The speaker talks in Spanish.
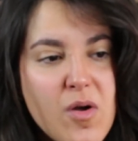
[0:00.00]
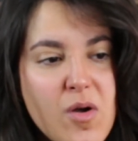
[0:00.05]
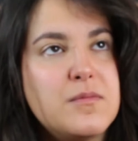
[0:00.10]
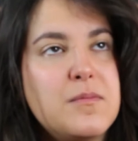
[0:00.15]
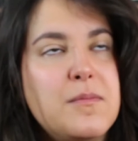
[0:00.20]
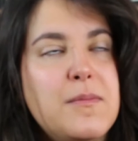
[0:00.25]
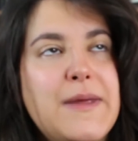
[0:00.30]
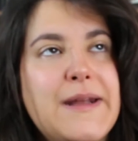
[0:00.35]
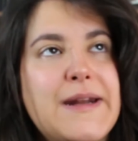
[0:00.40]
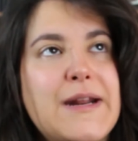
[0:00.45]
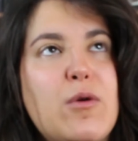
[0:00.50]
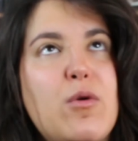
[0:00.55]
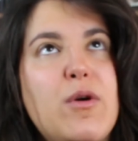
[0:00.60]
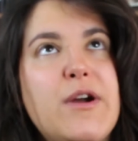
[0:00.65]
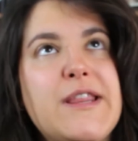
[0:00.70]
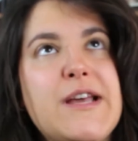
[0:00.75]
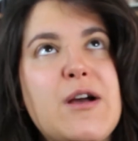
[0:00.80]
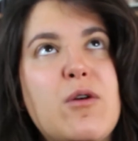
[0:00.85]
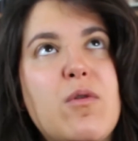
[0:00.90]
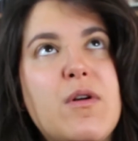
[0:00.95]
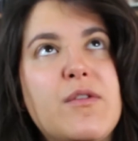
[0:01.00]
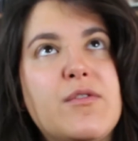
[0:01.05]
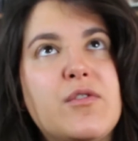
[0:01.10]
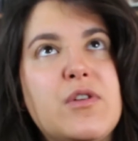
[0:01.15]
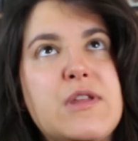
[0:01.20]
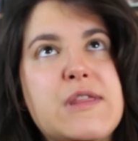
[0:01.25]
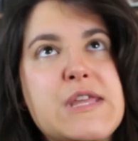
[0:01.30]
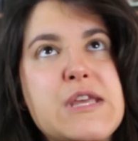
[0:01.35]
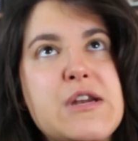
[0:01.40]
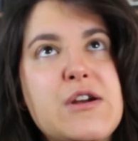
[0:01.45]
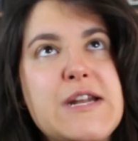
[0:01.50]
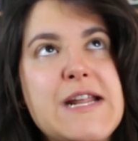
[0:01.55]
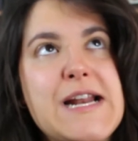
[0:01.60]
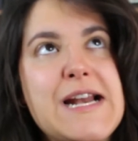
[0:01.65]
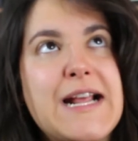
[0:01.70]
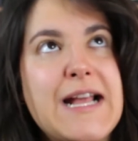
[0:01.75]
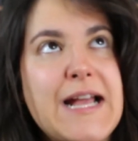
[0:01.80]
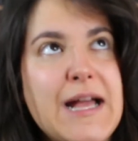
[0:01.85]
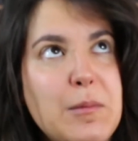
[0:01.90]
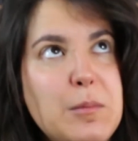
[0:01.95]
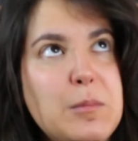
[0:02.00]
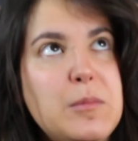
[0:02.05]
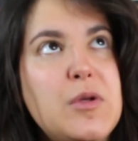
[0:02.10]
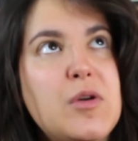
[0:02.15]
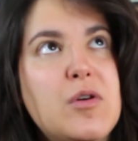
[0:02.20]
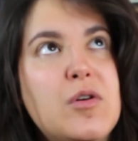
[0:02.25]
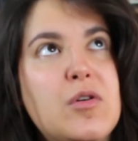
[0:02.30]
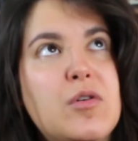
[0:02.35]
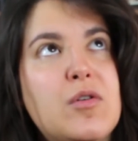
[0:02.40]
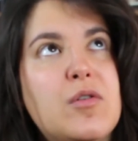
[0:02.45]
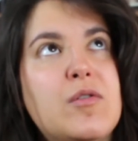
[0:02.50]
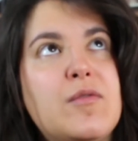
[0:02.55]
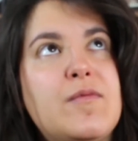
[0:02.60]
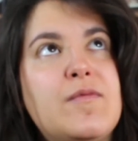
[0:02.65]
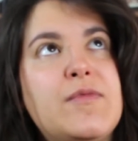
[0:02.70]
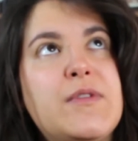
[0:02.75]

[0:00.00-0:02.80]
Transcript: Me recuerda cuando hicieron el cambio